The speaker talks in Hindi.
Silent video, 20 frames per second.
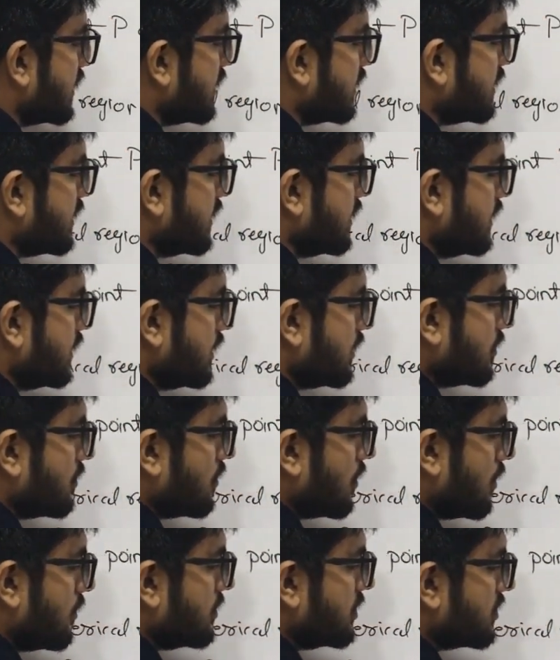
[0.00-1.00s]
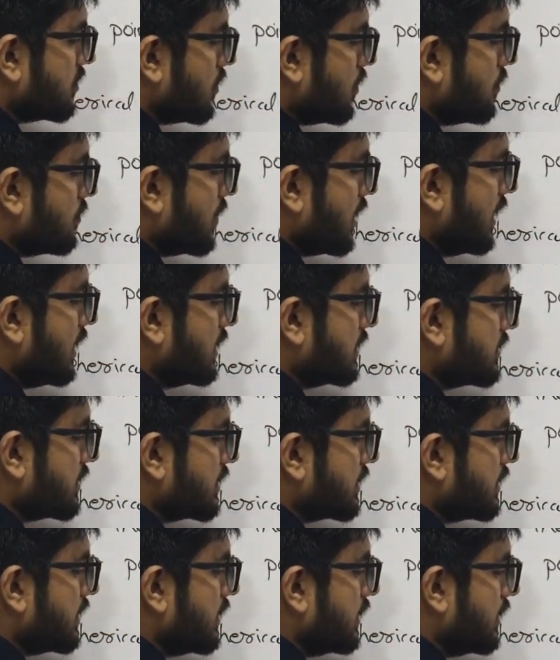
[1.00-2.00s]
लेते हैं तो अब इसको हम क्या लिख
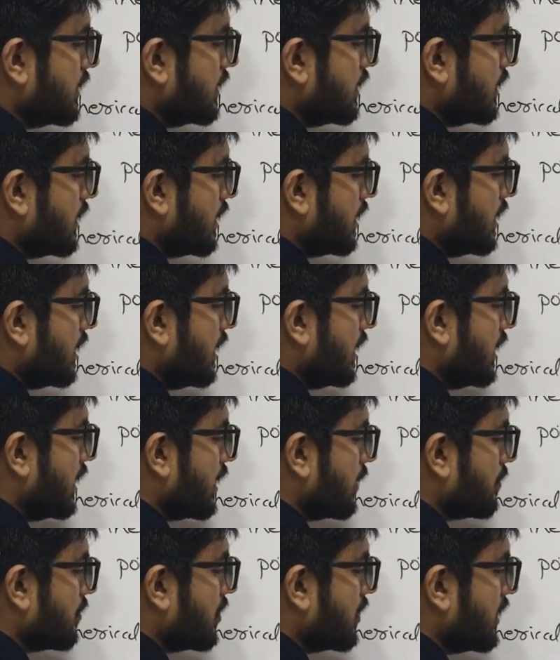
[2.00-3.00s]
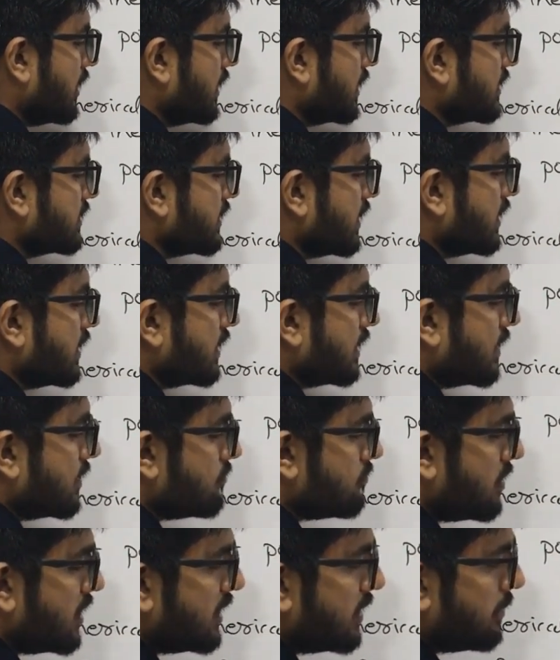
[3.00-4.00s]
सकते हैं एट अपॉन एट के साथ अगर
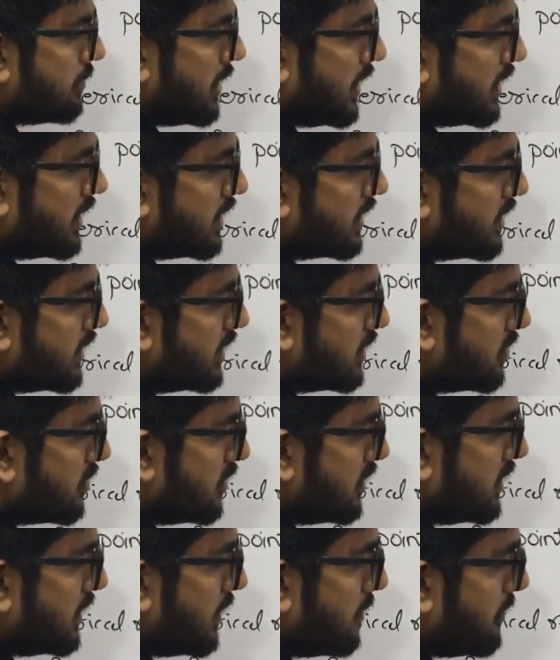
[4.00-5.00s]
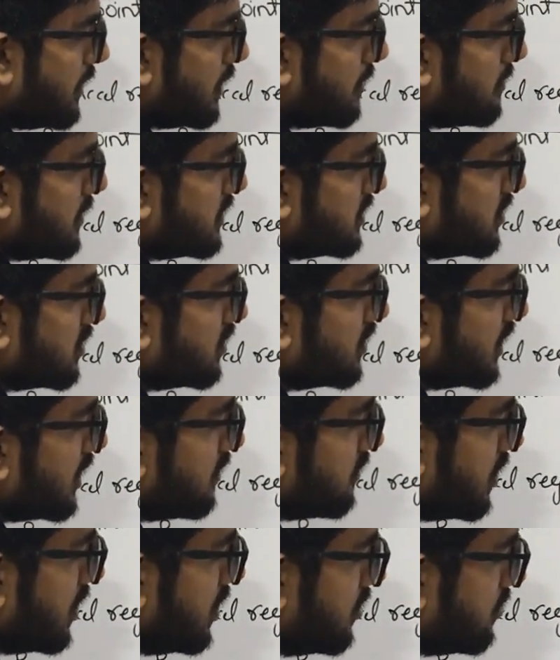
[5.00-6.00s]
हम मल्टीप्लाई कर दें तो ये हमारे पास टोटल
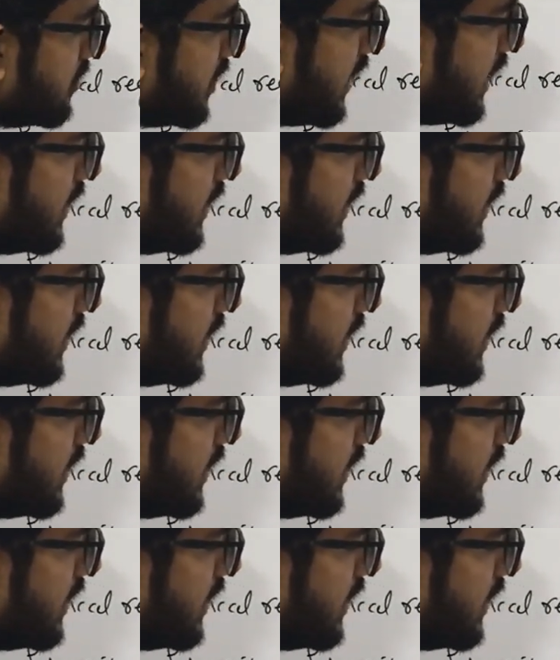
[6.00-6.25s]
वॉल्यूम क्या